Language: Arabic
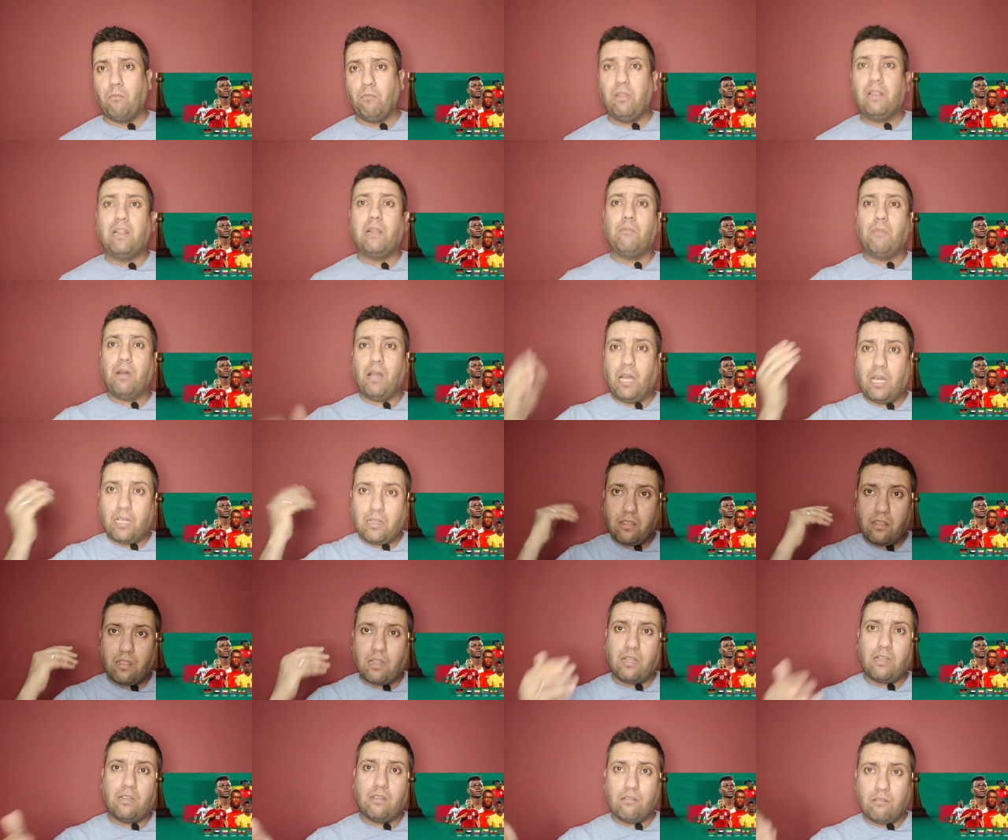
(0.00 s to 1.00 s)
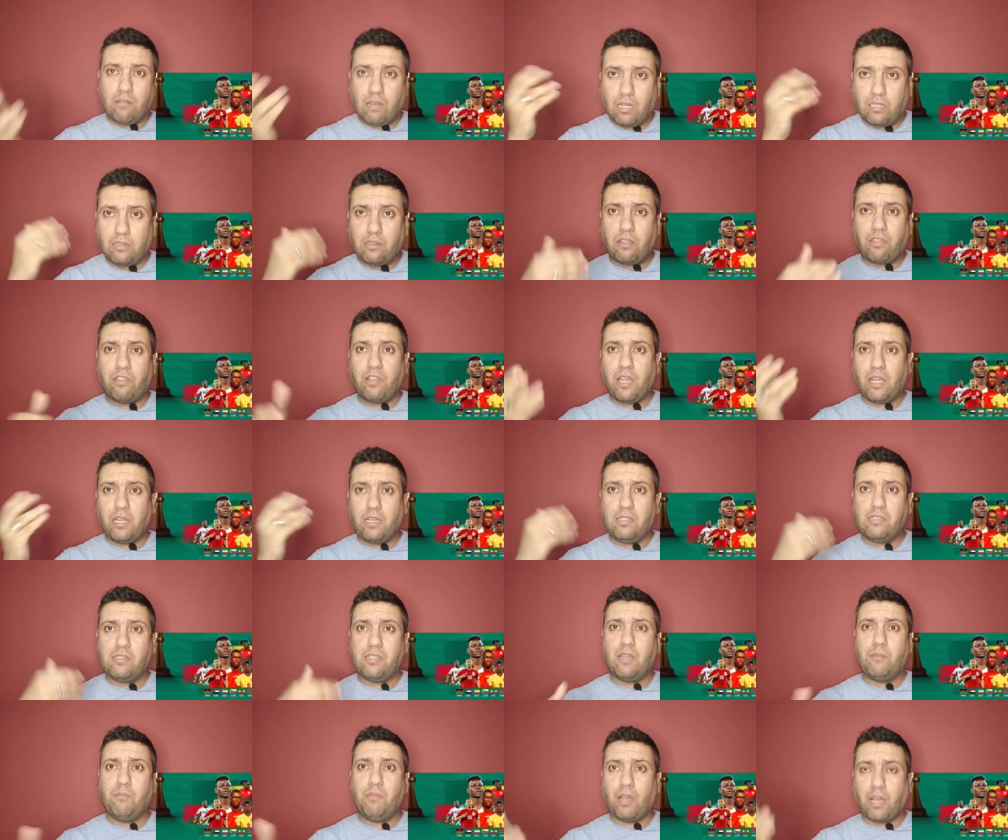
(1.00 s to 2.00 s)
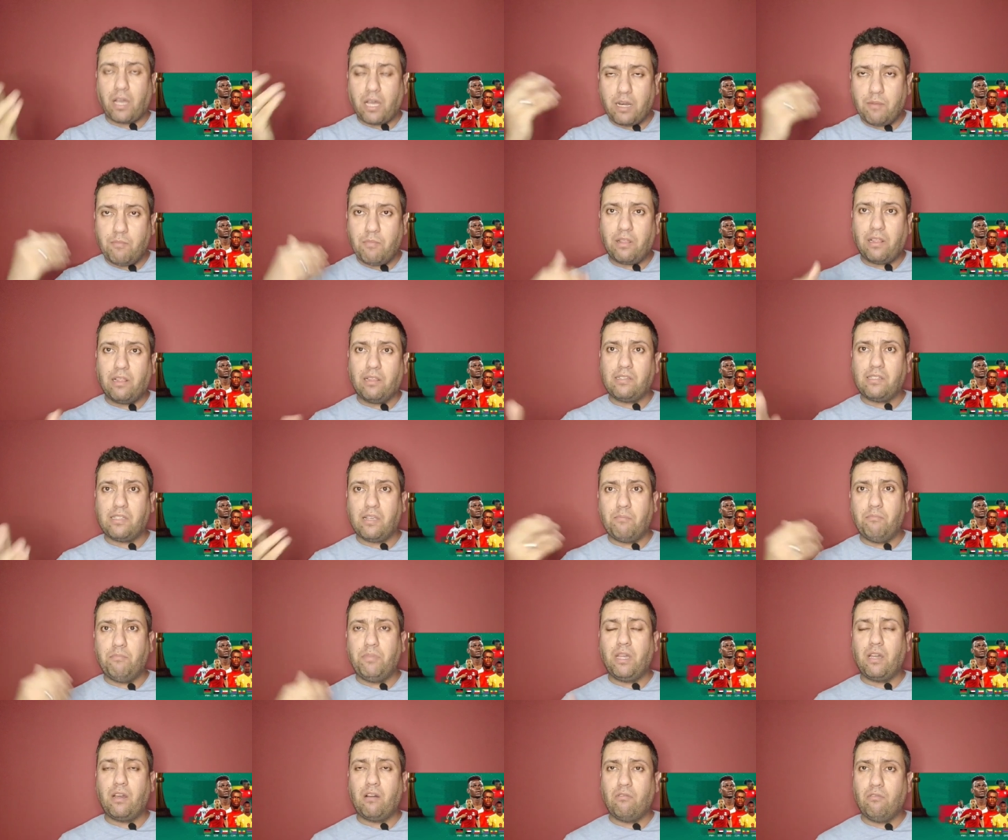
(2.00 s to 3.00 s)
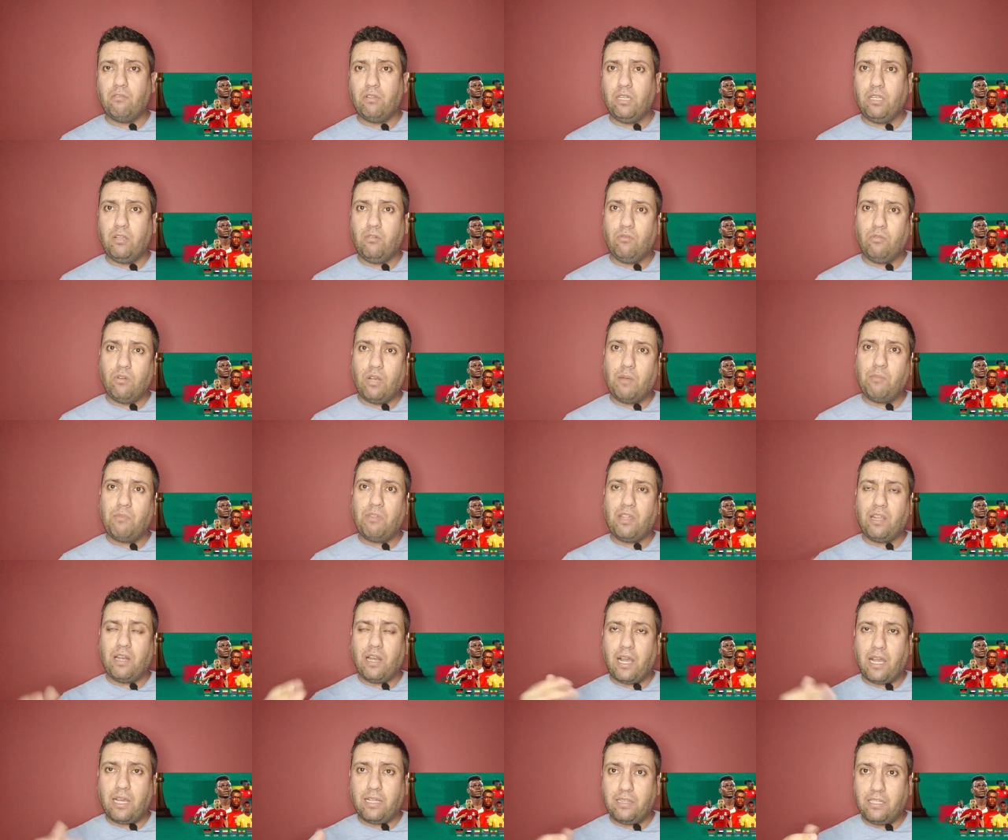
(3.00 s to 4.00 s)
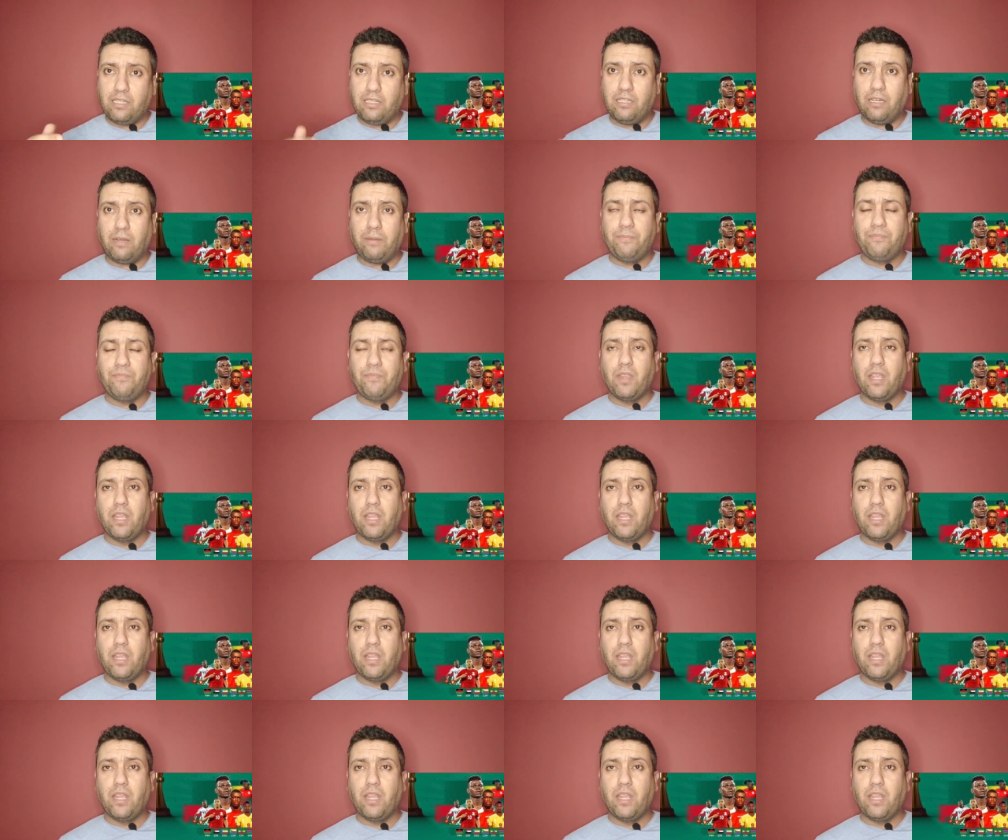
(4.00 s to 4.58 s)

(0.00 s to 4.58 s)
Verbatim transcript: مثل ما حدث حدث يعني سابقا مثل زامبيا يعني والامثله عديده